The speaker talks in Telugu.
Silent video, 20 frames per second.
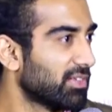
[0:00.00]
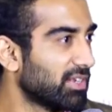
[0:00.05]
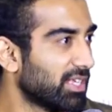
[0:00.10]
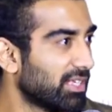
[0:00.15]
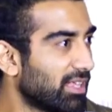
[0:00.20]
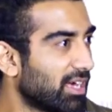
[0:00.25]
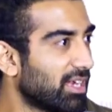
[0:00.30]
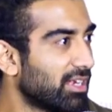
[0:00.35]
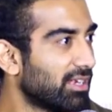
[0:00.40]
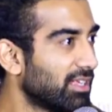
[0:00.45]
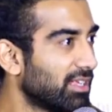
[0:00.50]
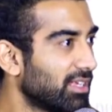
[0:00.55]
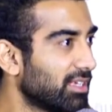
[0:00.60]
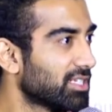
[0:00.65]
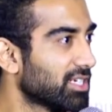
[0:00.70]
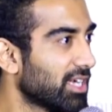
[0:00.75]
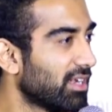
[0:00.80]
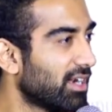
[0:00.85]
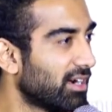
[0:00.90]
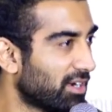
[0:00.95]
అనే దాన్ని
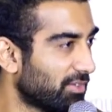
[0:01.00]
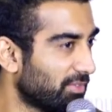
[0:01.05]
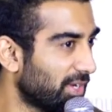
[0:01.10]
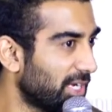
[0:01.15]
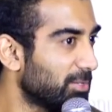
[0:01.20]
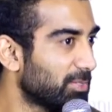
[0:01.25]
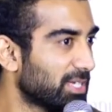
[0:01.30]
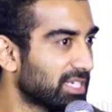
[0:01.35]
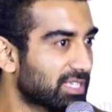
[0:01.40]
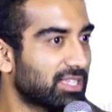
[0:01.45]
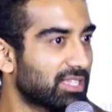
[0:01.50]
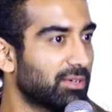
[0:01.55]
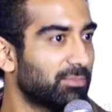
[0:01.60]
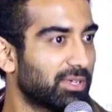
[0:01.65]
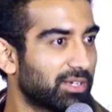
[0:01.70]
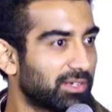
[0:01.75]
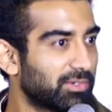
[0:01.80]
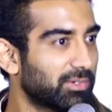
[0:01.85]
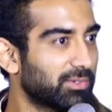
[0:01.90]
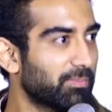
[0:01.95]
చాలా అండర్ వాల్యూ చేస్తాం
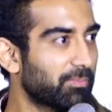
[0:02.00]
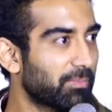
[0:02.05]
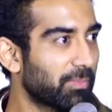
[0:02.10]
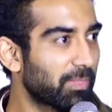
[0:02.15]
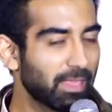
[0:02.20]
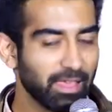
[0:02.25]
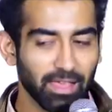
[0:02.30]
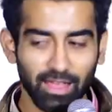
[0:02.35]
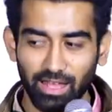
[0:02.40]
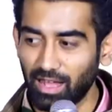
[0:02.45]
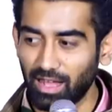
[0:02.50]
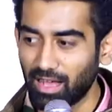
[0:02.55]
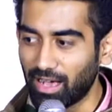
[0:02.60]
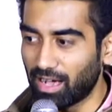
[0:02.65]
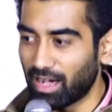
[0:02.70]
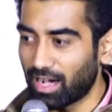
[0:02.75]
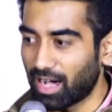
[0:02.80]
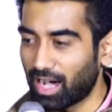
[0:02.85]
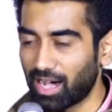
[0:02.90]
మనం ఆ